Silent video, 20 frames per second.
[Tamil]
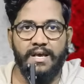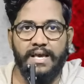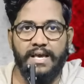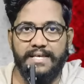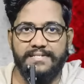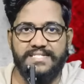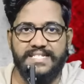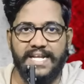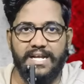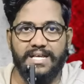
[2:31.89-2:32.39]

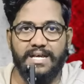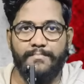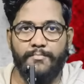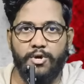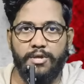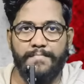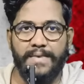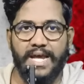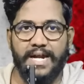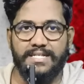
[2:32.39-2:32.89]
இஸ்ரேலுக்கு
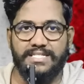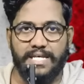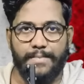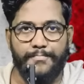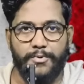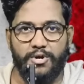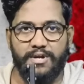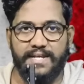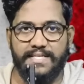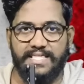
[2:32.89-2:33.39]
முழுமையான
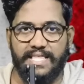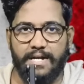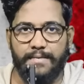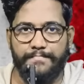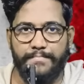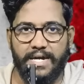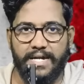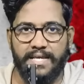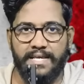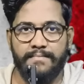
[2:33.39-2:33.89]
சப்போர்ட்டை
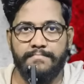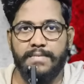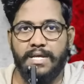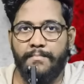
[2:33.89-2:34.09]
தரும்படி